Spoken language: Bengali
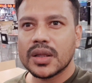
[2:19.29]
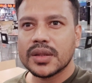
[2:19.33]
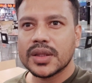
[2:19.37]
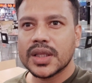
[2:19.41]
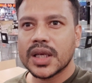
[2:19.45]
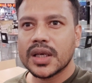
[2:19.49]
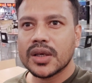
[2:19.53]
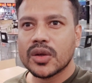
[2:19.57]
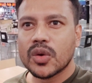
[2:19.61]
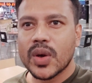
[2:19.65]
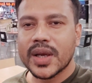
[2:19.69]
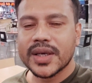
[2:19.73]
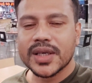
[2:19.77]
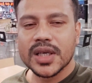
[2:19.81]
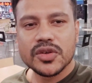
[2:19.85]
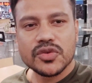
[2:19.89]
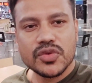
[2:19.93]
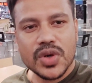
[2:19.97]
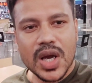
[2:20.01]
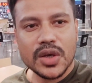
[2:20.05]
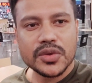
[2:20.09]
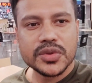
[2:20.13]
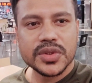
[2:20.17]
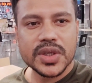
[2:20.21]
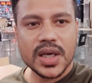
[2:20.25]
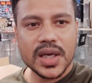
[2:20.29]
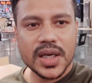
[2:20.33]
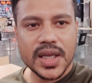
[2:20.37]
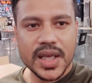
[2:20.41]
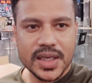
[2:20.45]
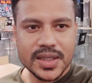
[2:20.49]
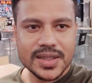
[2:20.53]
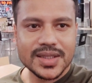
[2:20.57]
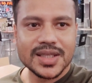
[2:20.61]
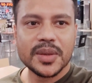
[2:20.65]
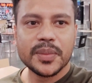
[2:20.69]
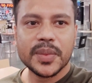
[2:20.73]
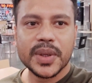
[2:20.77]
দেন কয়েকটা ট্রাউজার নিয়ে
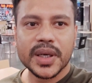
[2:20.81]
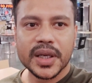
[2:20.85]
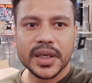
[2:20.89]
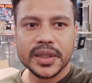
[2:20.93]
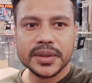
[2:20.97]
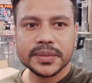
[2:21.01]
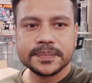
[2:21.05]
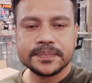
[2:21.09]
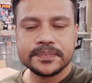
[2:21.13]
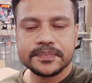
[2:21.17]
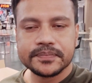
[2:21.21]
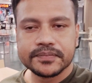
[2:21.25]
আসতে পারেন